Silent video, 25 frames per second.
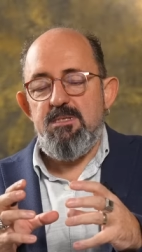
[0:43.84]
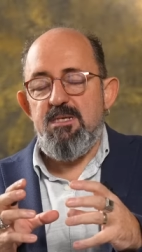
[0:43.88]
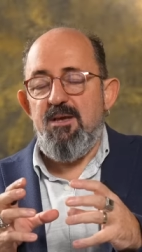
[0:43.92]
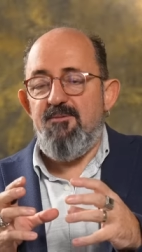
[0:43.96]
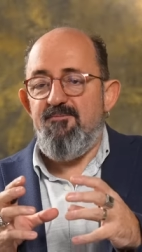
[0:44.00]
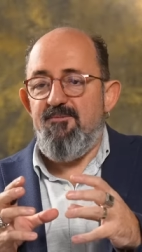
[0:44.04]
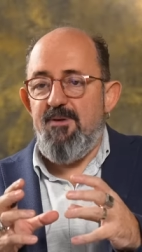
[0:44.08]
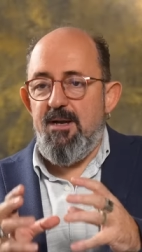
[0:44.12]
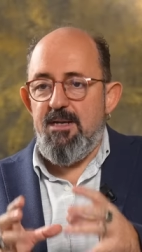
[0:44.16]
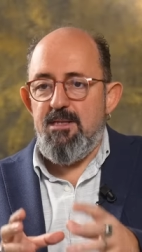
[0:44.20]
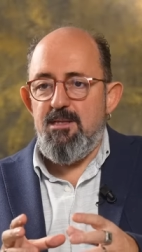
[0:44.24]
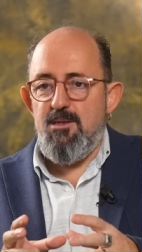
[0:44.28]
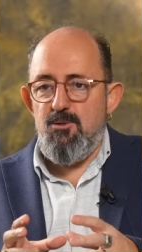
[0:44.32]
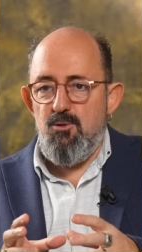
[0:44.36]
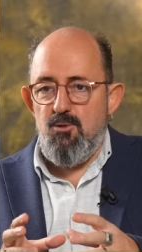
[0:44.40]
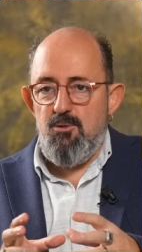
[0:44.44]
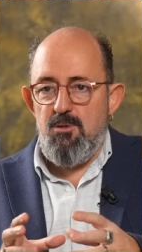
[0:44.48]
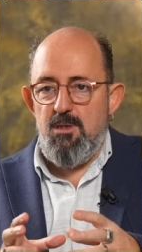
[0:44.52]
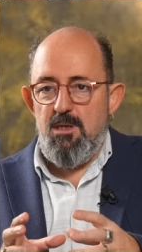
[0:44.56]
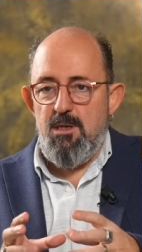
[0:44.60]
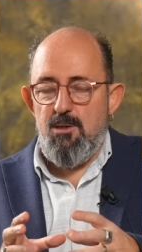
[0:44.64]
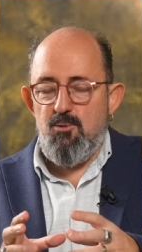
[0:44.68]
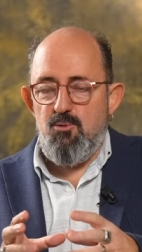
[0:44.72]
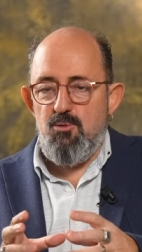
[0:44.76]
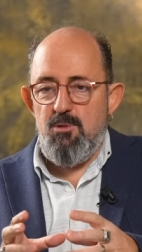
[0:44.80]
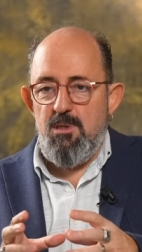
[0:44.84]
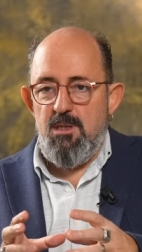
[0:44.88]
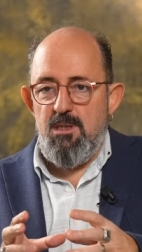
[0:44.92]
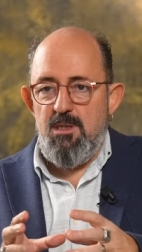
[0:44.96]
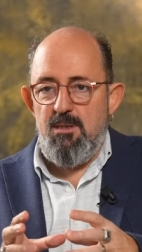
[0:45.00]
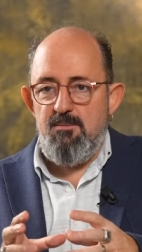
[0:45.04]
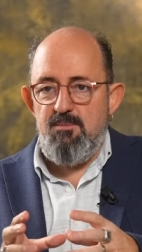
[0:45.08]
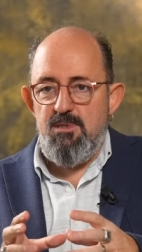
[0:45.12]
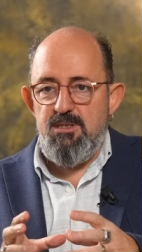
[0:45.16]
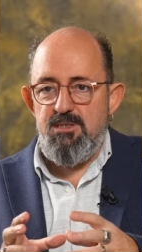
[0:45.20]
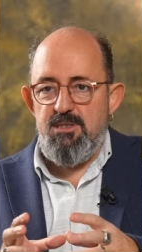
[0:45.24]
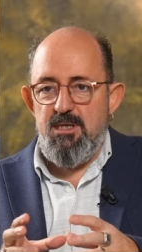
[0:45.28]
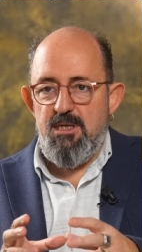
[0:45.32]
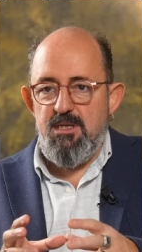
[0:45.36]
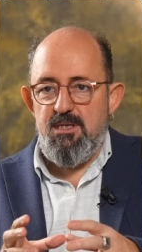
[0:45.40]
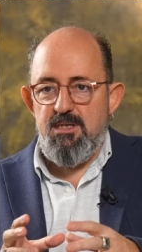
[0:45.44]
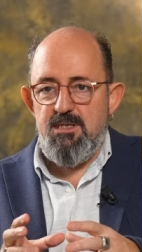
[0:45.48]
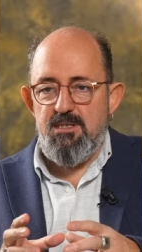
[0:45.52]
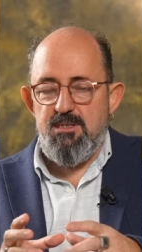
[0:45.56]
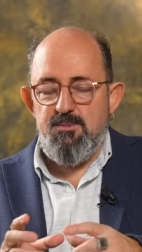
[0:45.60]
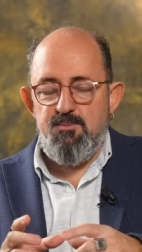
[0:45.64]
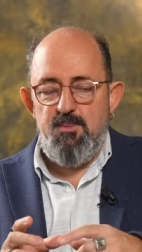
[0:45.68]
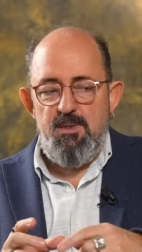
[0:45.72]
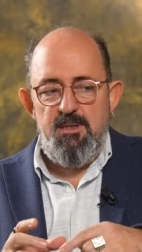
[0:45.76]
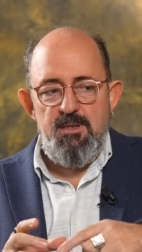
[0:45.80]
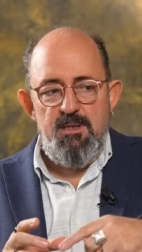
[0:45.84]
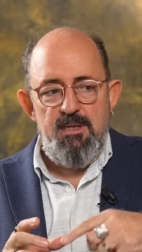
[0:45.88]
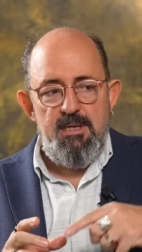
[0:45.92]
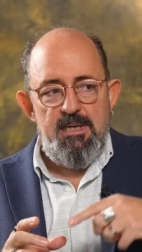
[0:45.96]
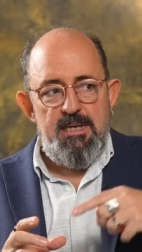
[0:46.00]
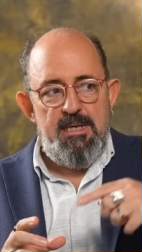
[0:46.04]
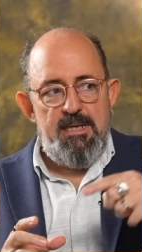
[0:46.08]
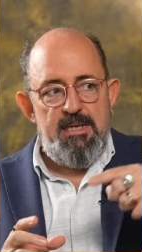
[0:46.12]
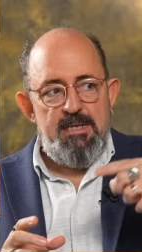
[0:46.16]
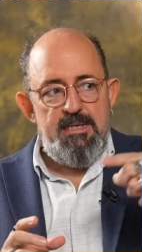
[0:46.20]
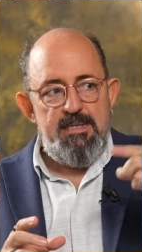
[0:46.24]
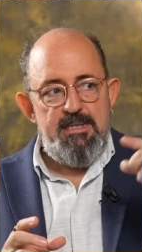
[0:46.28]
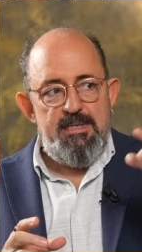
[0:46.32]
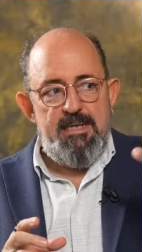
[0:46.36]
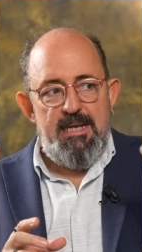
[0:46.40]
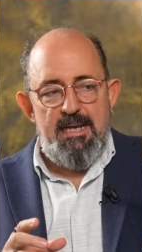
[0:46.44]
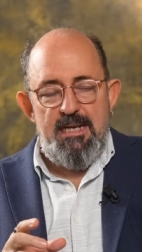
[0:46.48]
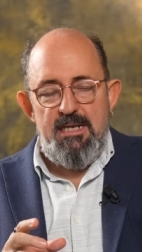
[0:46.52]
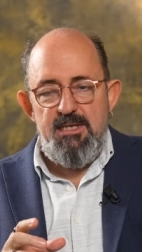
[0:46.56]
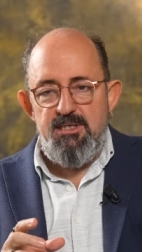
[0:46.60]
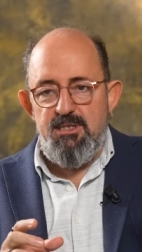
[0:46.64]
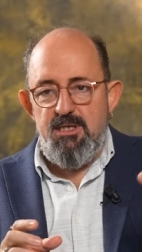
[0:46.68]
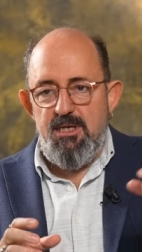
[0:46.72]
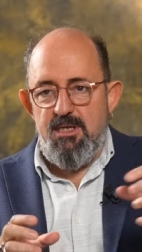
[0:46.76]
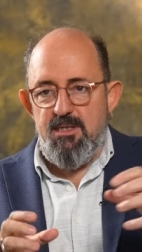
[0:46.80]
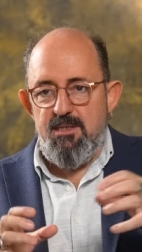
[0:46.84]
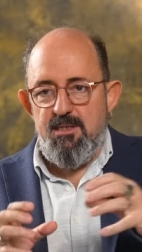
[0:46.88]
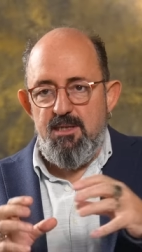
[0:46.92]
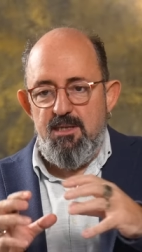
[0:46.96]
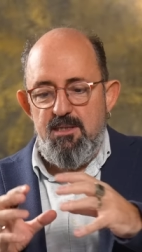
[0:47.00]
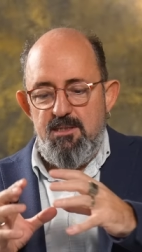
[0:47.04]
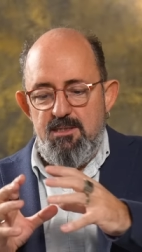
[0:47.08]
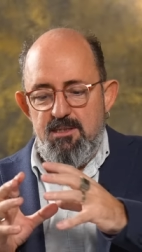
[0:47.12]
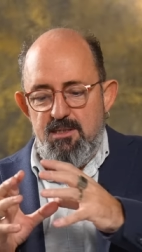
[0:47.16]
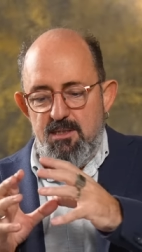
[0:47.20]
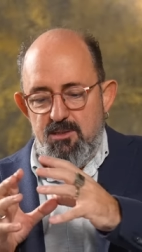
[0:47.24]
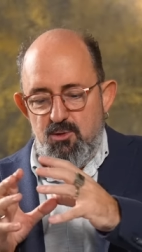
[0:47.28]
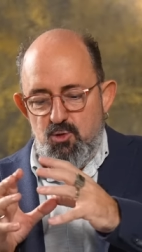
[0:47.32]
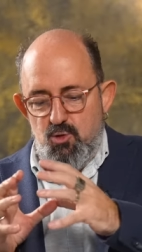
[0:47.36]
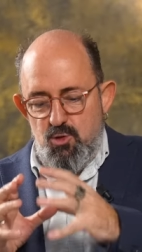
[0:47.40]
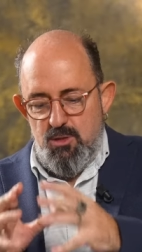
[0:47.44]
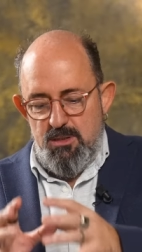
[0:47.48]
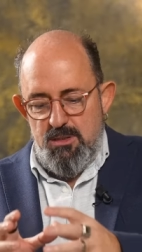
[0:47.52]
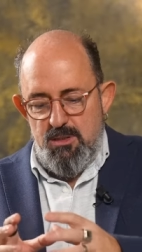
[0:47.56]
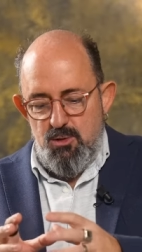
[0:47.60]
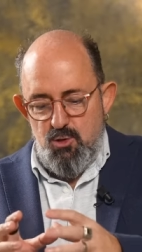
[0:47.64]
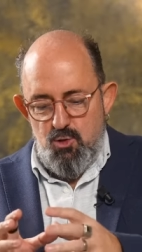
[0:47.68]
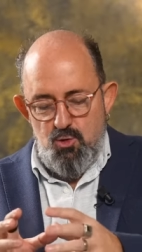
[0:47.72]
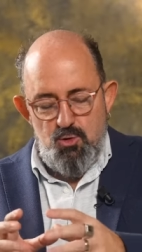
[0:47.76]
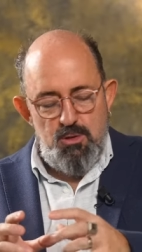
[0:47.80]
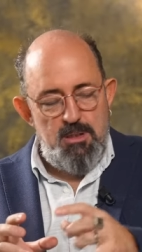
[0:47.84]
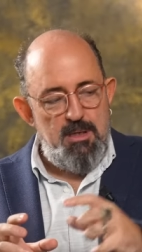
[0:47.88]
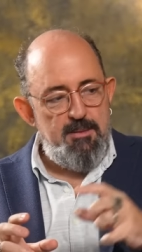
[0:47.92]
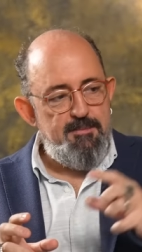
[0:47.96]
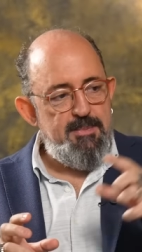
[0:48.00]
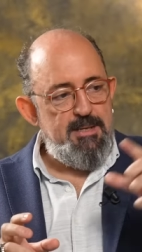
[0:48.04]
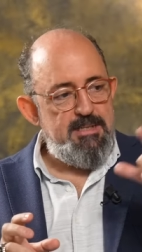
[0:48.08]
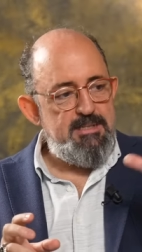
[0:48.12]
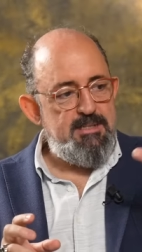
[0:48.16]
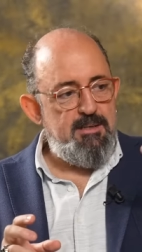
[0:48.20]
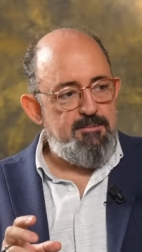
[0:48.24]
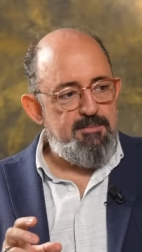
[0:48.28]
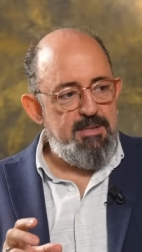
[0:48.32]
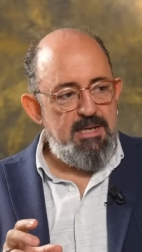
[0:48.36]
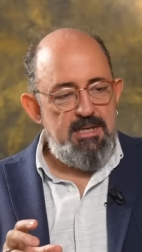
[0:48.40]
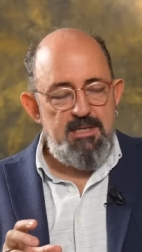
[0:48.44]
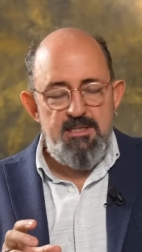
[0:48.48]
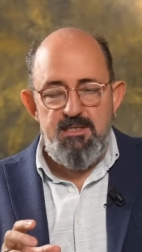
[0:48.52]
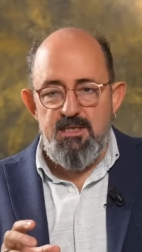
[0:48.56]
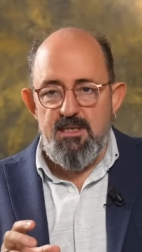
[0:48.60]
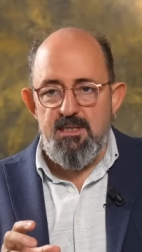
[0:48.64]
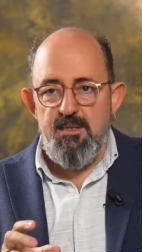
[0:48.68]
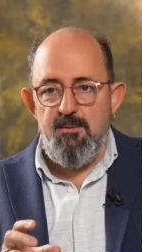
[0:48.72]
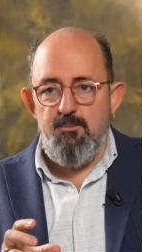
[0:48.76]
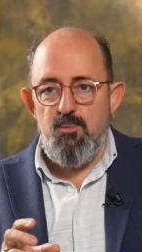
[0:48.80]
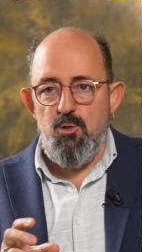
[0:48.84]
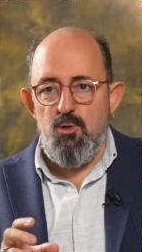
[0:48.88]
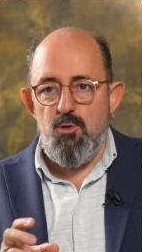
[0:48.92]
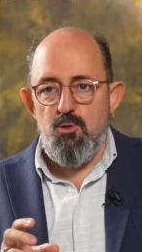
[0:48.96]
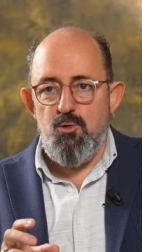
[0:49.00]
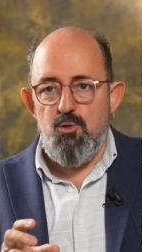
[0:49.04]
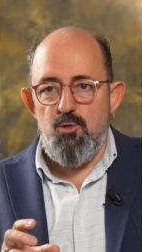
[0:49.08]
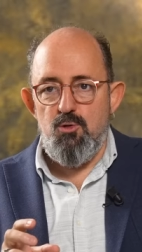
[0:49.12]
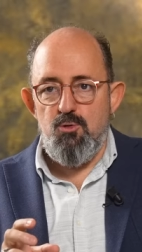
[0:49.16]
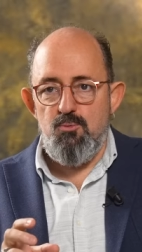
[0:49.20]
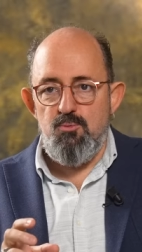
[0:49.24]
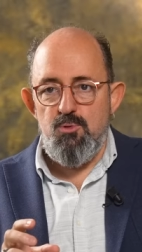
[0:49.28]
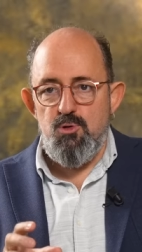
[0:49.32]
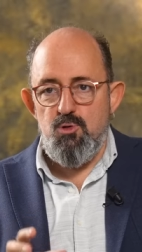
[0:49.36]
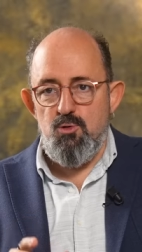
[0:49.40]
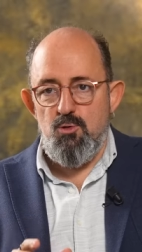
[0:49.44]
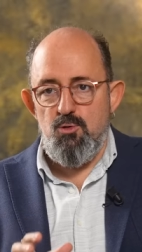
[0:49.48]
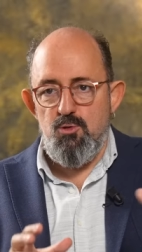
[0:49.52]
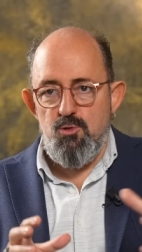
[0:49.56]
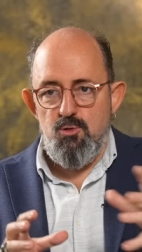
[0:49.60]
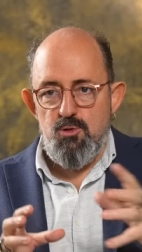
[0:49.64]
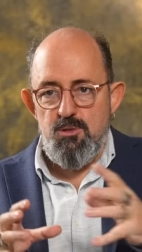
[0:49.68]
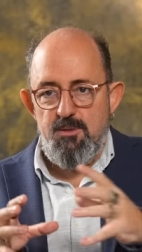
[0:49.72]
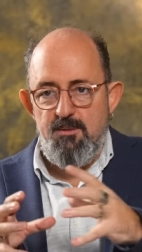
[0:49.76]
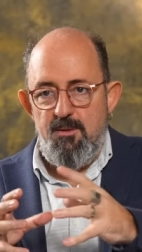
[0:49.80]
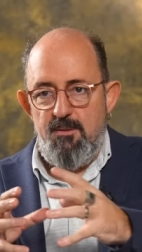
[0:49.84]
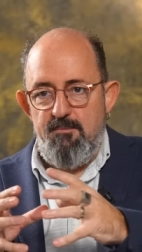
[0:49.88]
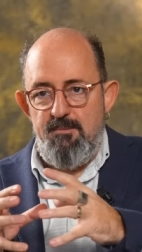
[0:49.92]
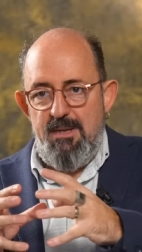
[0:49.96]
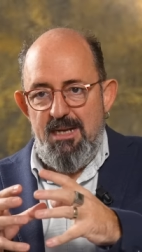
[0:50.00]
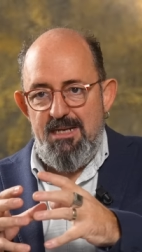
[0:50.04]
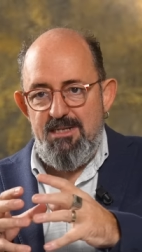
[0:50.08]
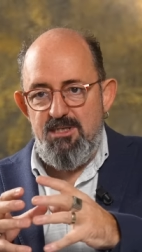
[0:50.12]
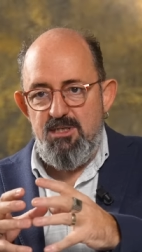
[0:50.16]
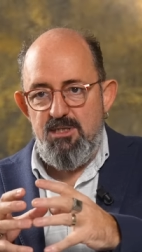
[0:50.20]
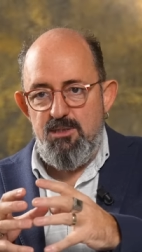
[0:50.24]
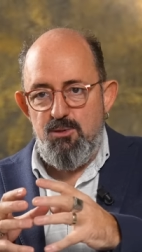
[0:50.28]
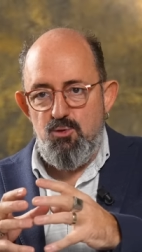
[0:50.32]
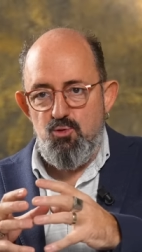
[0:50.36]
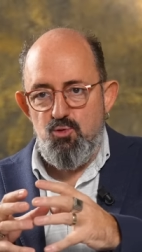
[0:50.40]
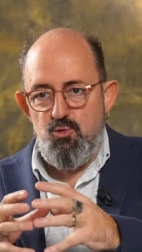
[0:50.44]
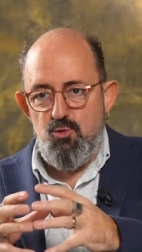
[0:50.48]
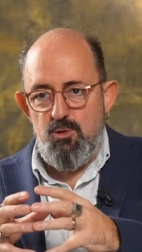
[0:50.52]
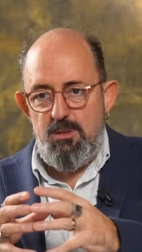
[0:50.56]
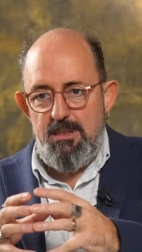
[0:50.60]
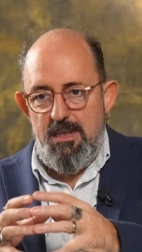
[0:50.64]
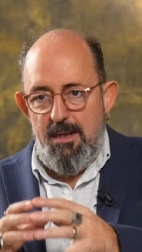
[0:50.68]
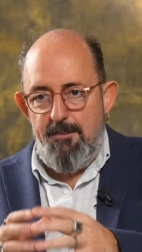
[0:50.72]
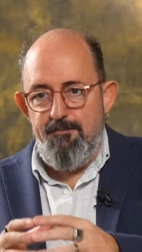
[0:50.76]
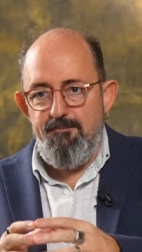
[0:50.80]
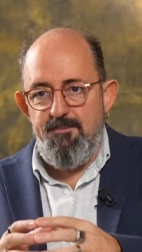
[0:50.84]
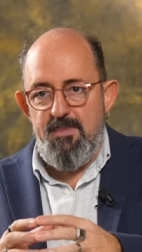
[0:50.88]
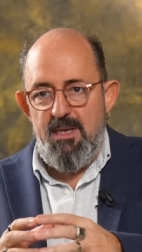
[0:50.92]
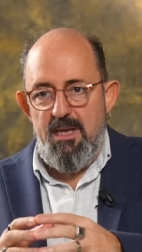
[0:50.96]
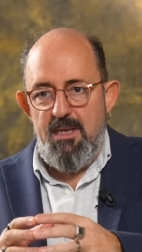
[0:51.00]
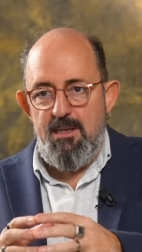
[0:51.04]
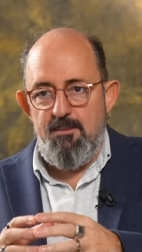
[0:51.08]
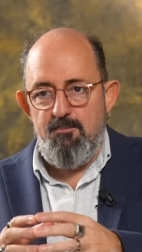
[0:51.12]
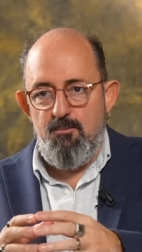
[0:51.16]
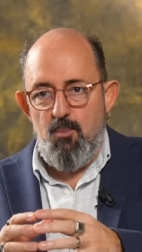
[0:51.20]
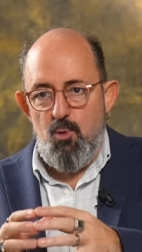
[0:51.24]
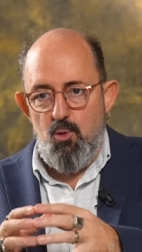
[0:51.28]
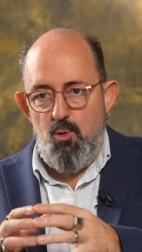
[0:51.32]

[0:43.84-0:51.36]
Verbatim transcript: Mesela faydalı olarak kullanılabilecek kısmı gelecekte işte şimdi şunu yaparsam gelecekte böyle kötü bir şey olur o zaman ben şimdi şunu yapmayayım